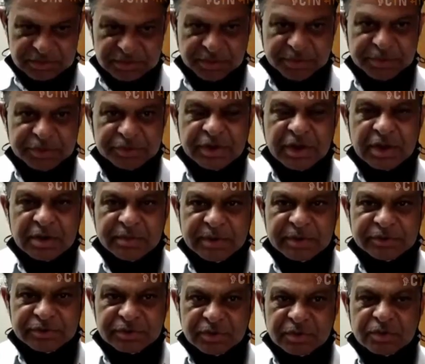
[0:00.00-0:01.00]
सभी
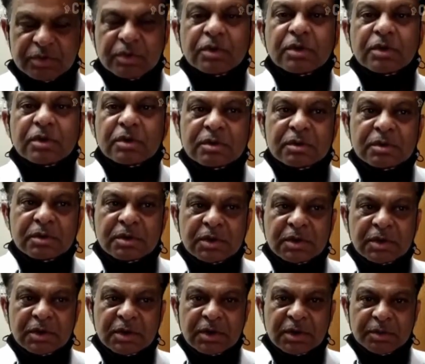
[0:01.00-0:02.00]
शहरवासियों को
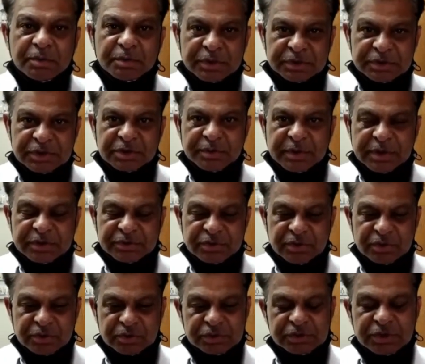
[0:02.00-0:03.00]

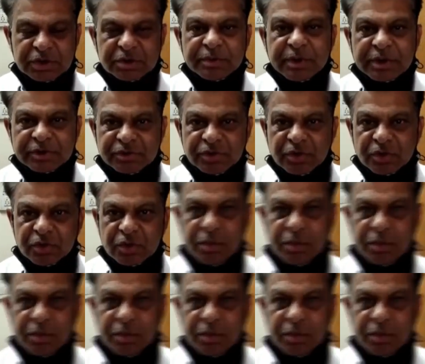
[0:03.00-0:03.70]
प्रदेशवासियों को देशवासियों